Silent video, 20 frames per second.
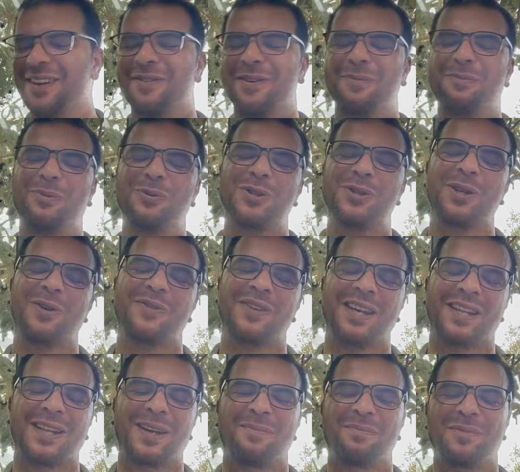Ve bu
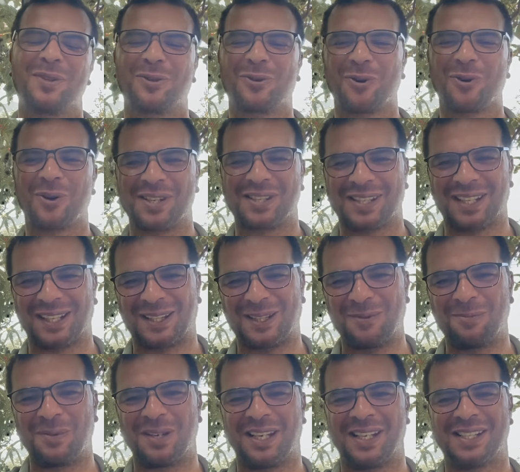seviyeden bitcoin
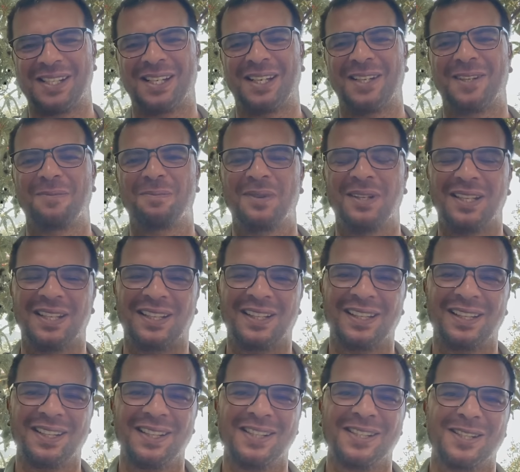satılmayacağını
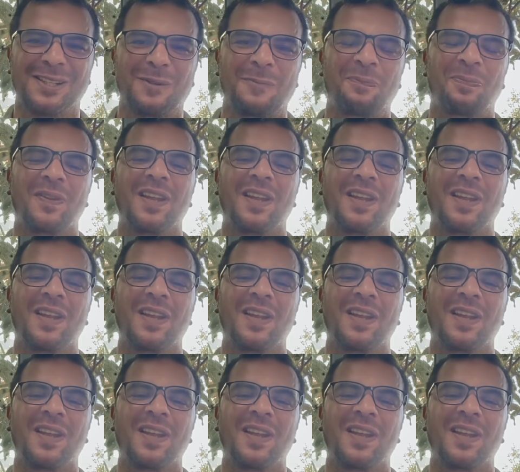bildikleri için